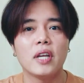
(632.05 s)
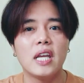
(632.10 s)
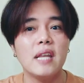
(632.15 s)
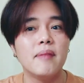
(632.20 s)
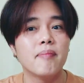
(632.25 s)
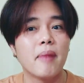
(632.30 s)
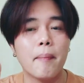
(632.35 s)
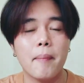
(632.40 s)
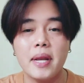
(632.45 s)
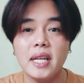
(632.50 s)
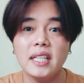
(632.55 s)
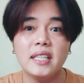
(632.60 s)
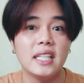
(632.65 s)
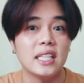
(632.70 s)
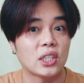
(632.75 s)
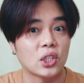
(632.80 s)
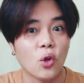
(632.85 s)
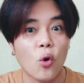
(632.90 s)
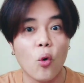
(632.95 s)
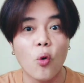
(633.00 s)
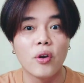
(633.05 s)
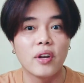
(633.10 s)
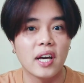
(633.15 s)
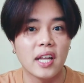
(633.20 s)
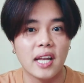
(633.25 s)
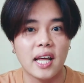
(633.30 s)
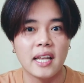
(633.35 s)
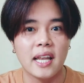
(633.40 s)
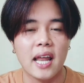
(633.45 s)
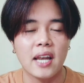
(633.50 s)
กลิ่นมันไม่ได้ติดทนข
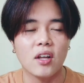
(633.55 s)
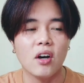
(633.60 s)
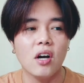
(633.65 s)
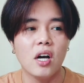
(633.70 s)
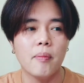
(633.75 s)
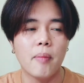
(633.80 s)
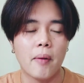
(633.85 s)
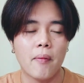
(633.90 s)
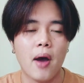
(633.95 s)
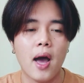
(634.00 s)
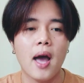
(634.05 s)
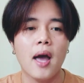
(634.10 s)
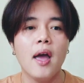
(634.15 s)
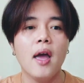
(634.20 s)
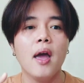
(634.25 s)
นาดนั้นก็คือแบบว่า